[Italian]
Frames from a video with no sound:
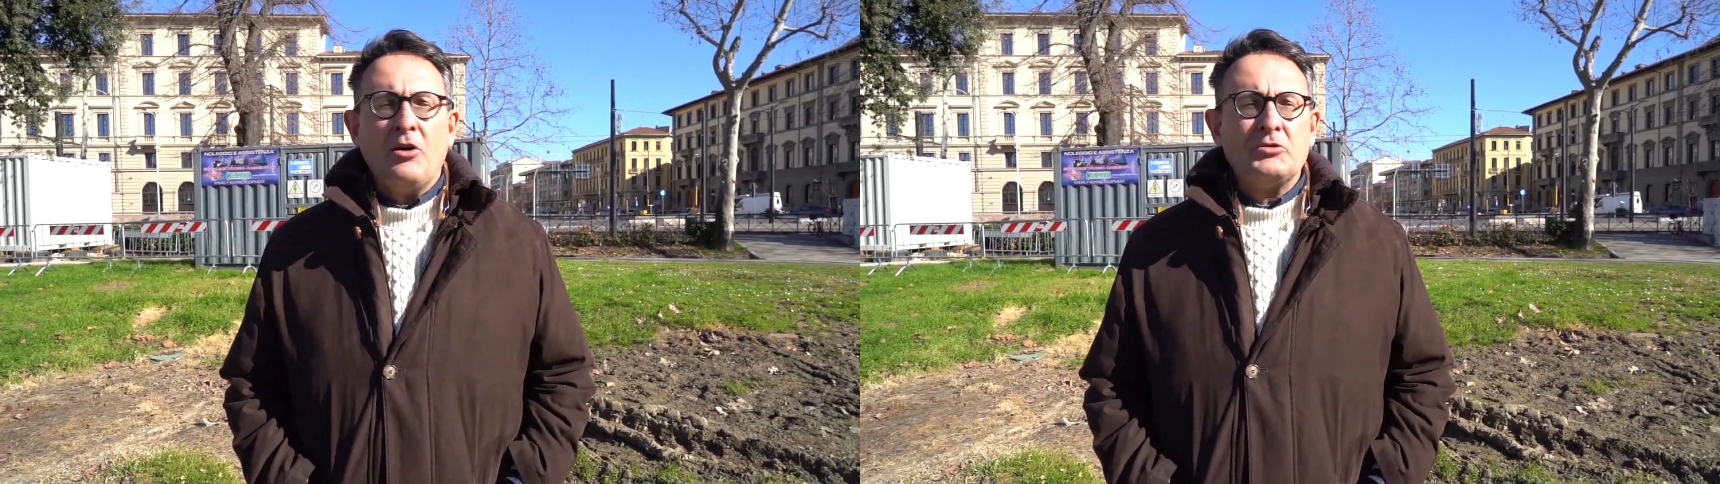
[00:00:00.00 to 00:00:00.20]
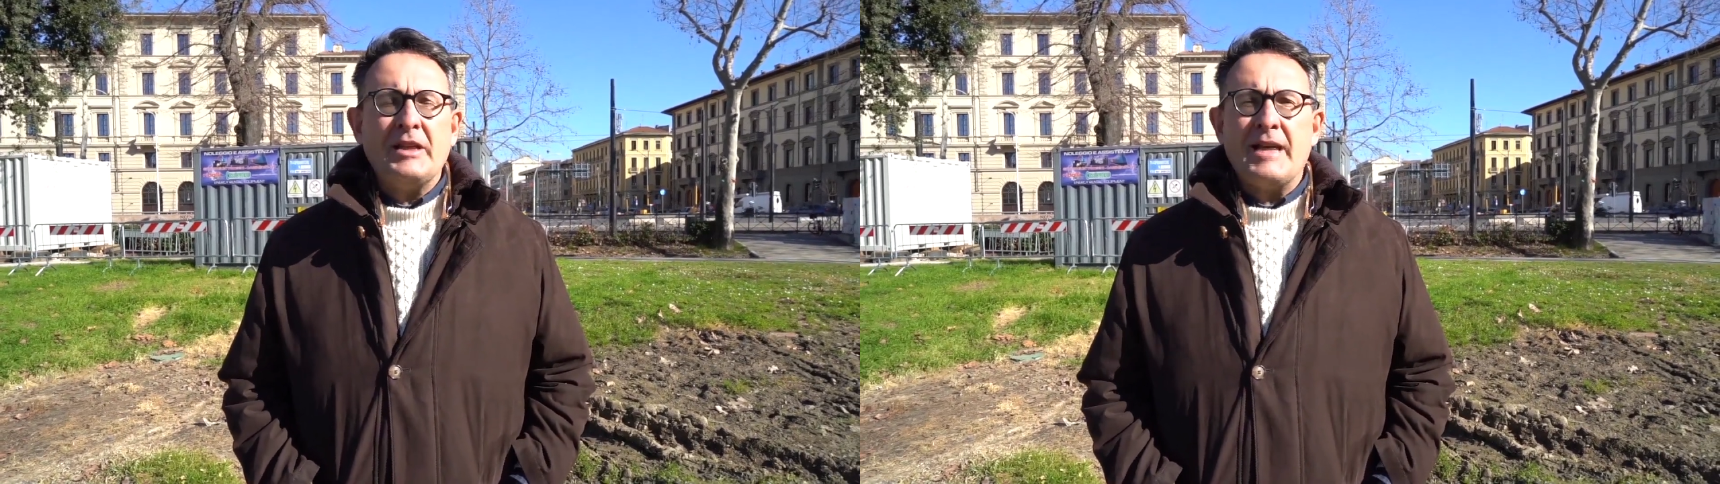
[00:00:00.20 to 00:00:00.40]

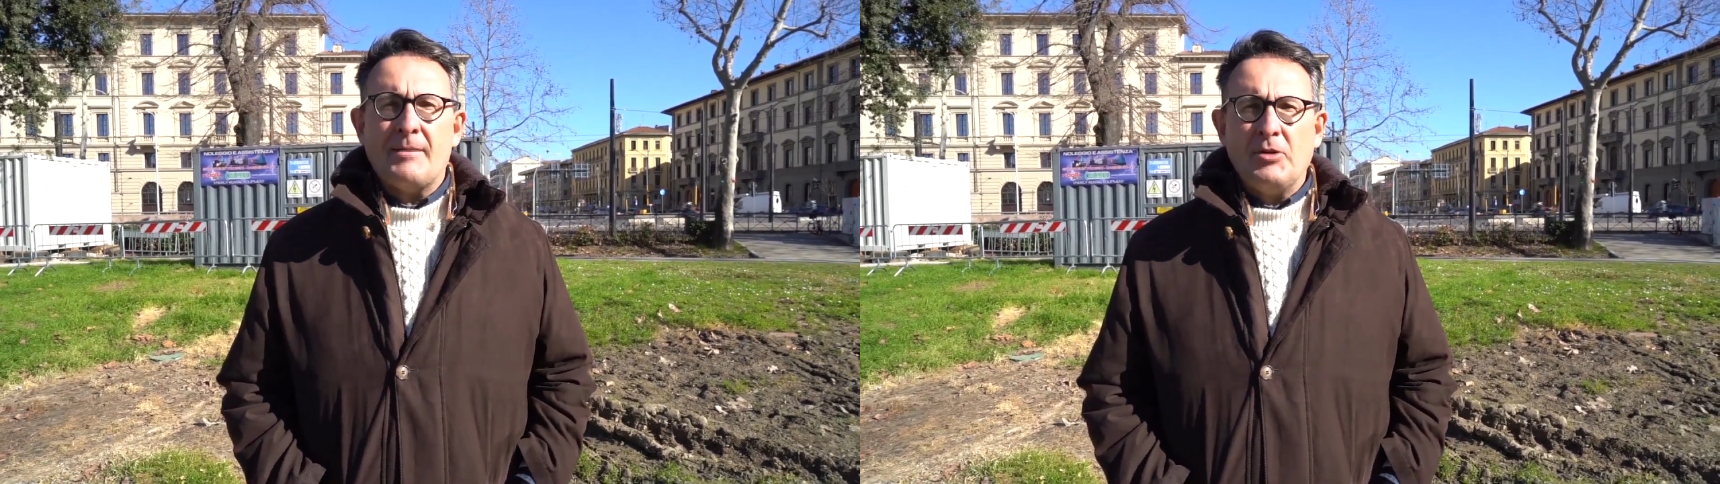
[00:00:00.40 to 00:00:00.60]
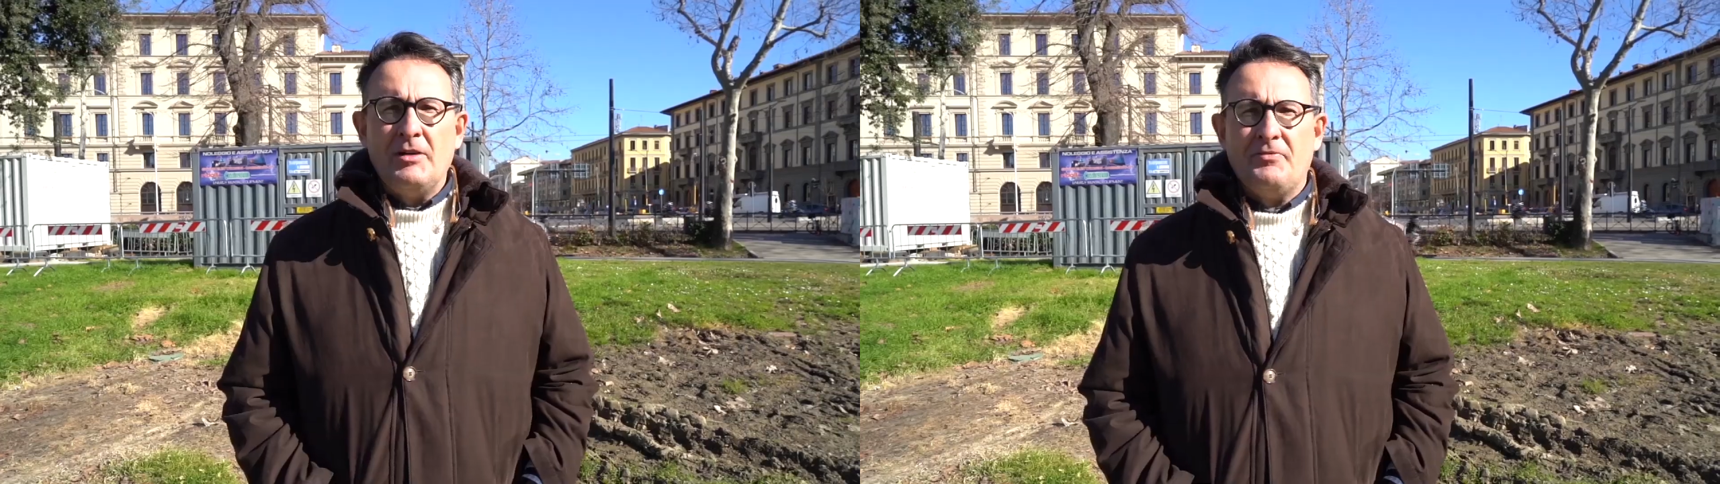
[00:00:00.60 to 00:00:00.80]

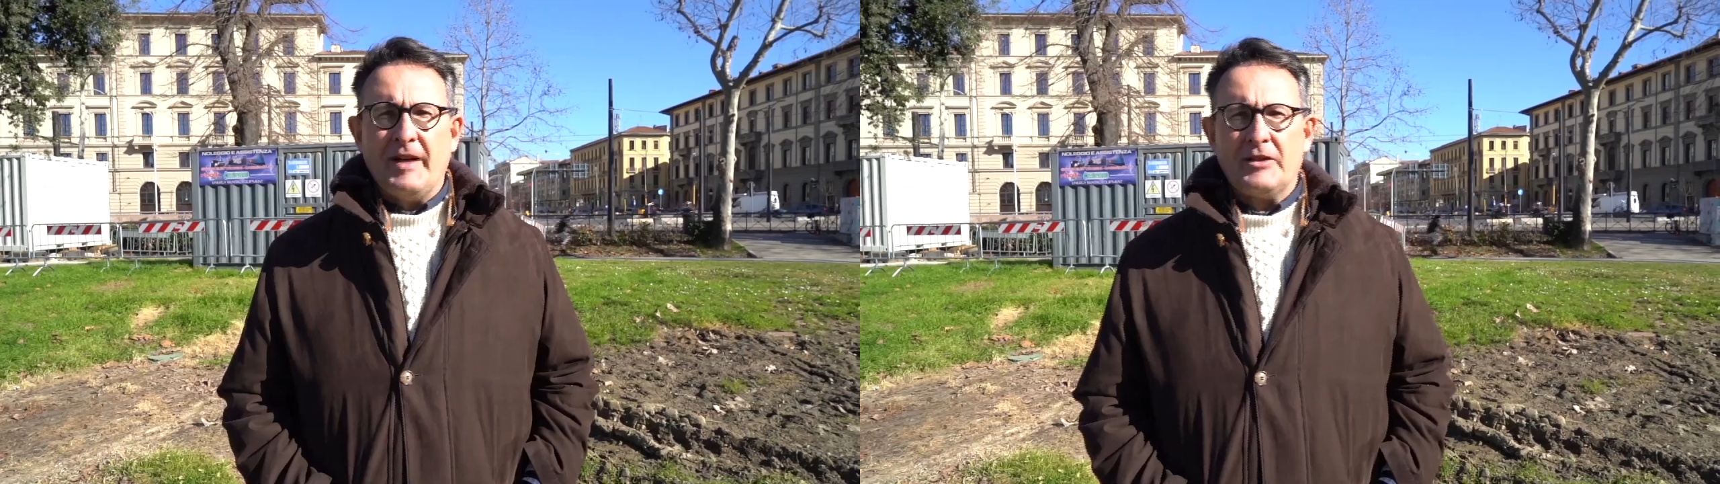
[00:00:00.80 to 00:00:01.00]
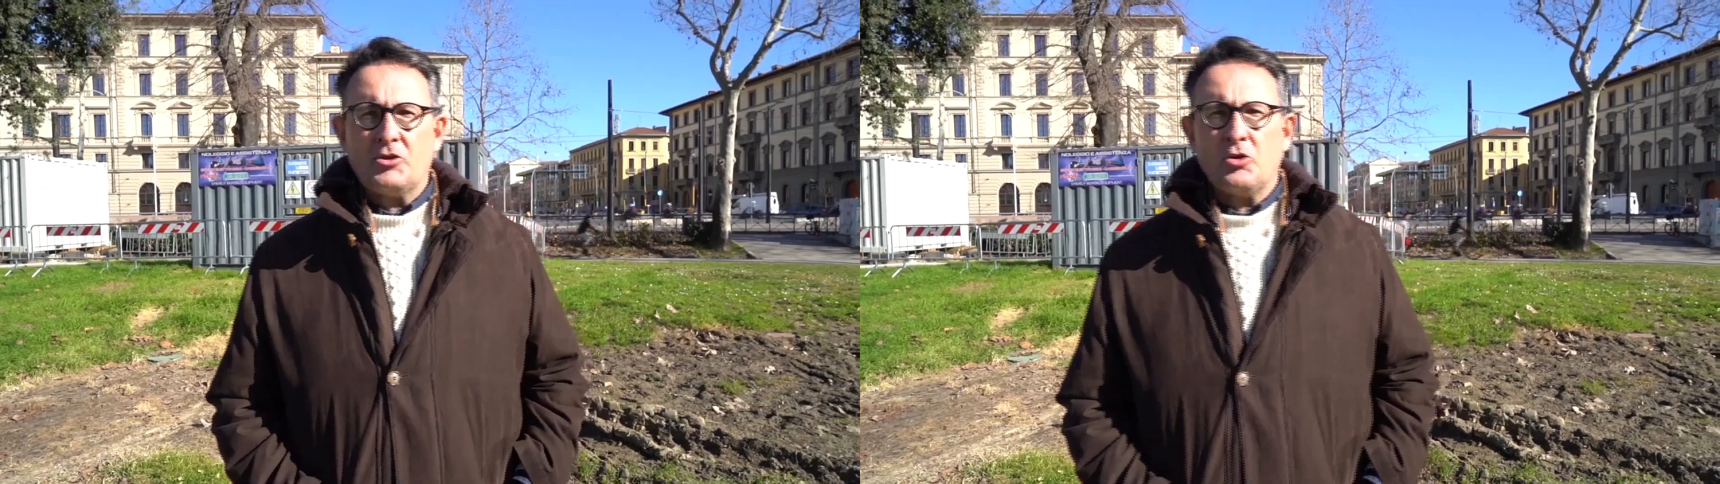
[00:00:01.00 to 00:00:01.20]
otteniamo
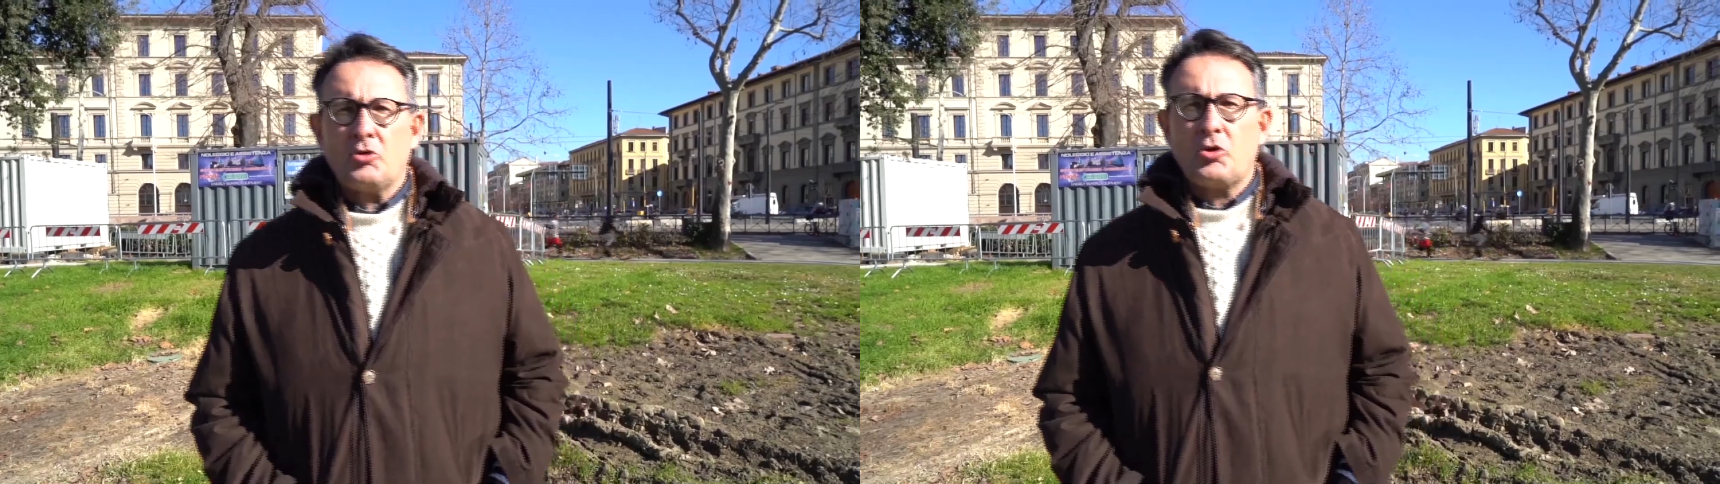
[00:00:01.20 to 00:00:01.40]
l'effetto